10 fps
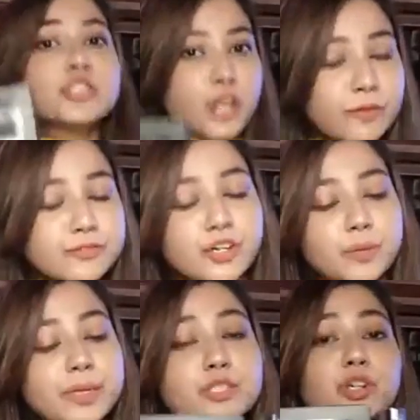সফট
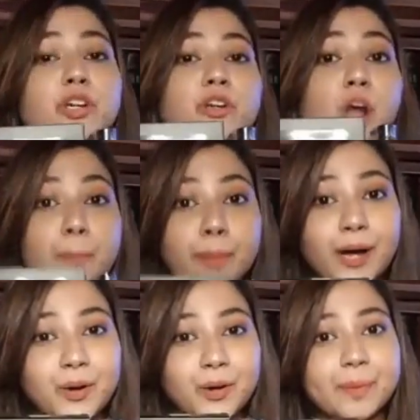করবে চুল লম্বা
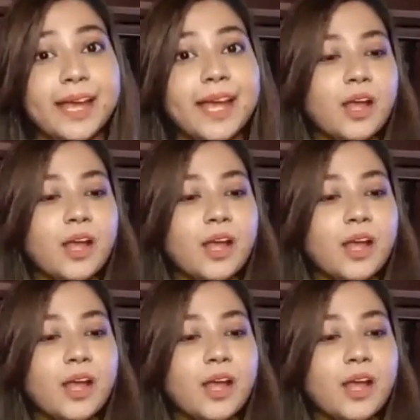করবে